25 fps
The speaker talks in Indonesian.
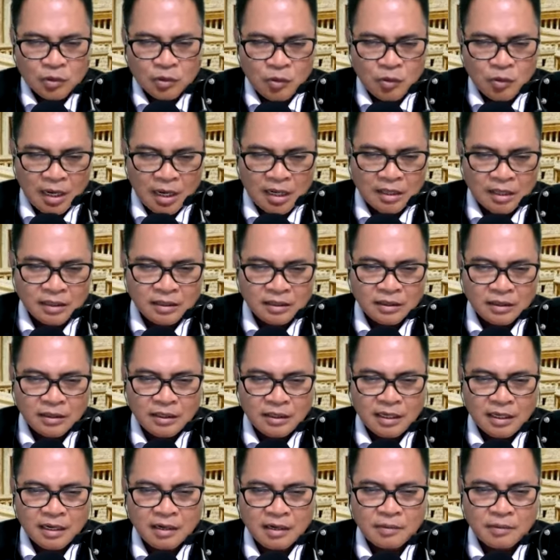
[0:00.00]

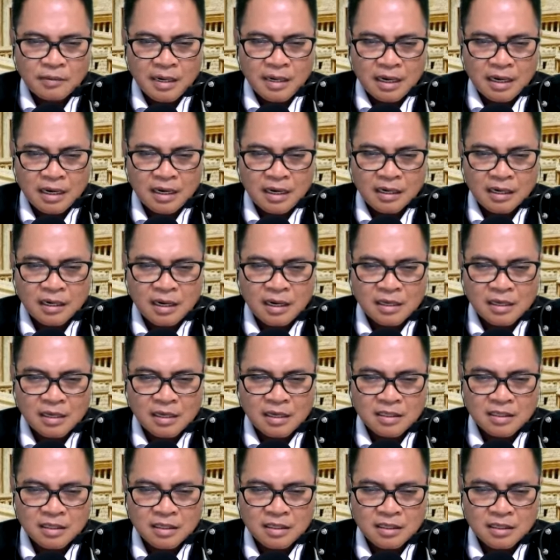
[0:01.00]
Tuhan yang Maha
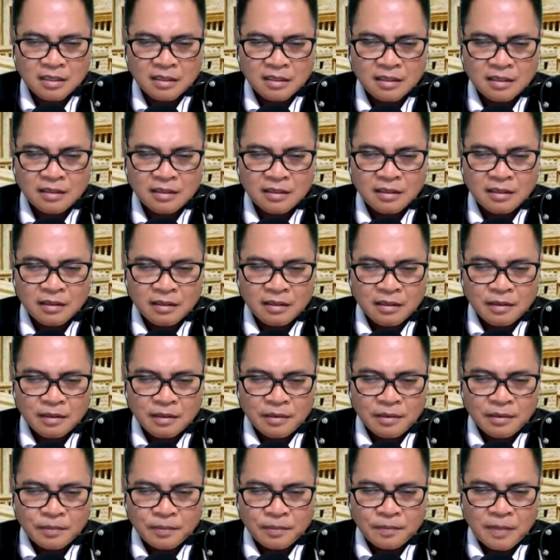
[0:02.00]
Kasih,
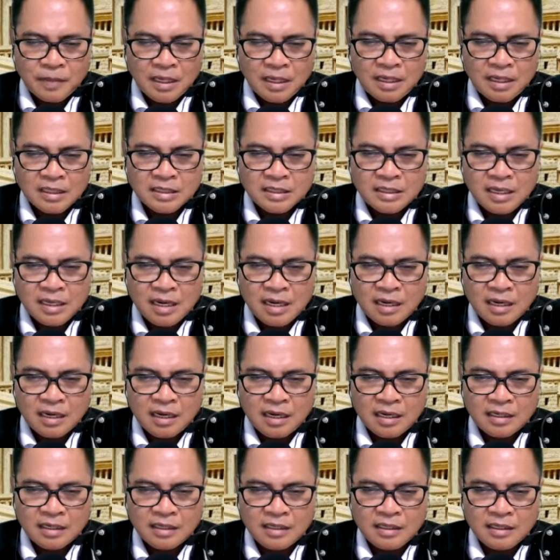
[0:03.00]
pada siang
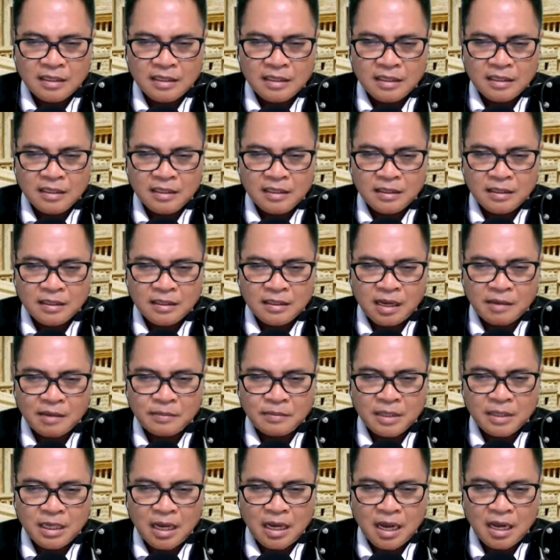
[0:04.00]
hari ini
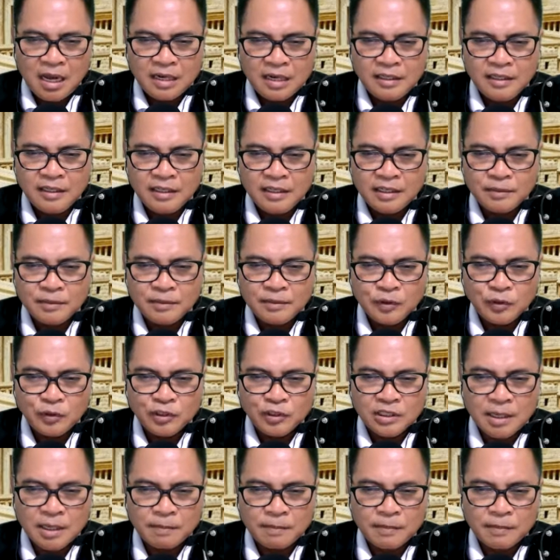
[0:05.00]
kami hadir
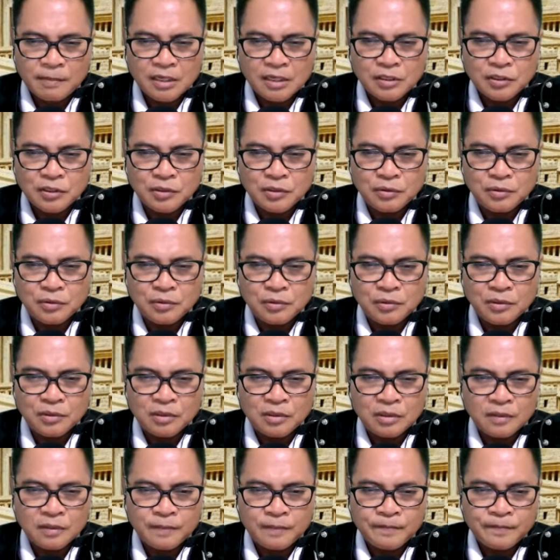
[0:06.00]
mengucapkan
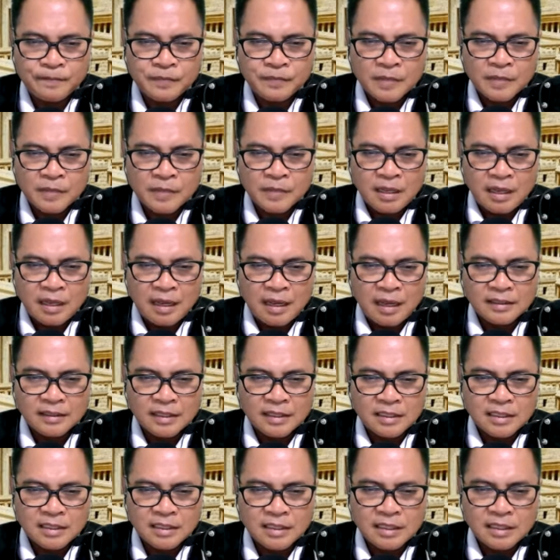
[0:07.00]
syukur
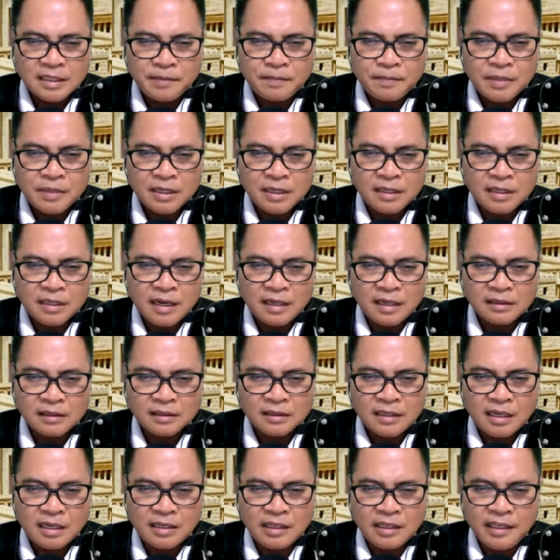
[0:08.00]
atas setiap
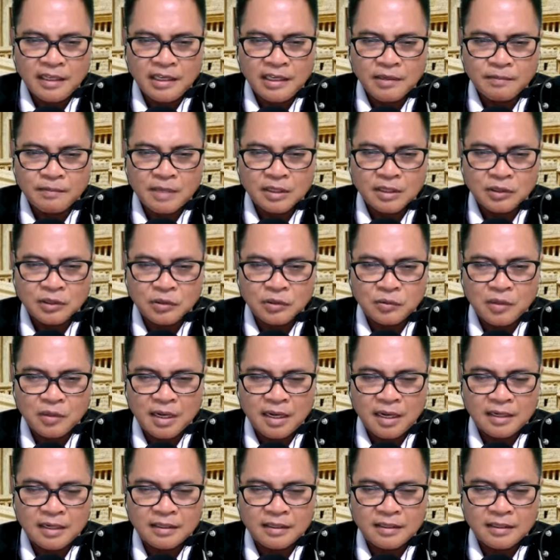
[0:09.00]
berkat dan hikmat
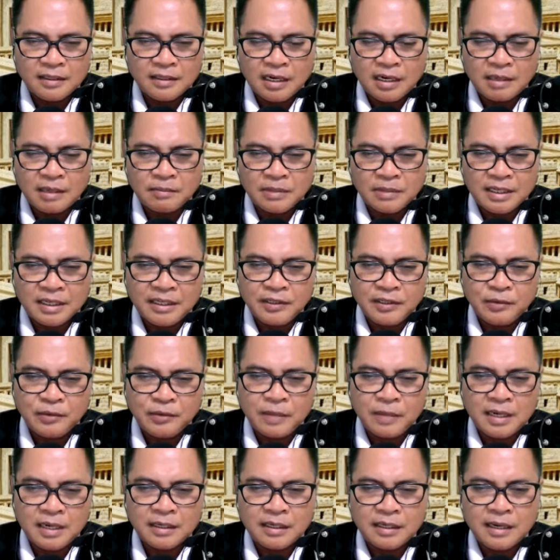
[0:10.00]
Tuhan dalam
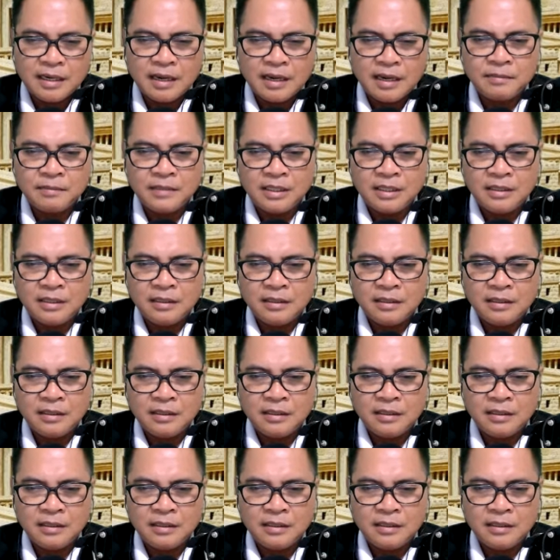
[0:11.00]
kehidupan kami.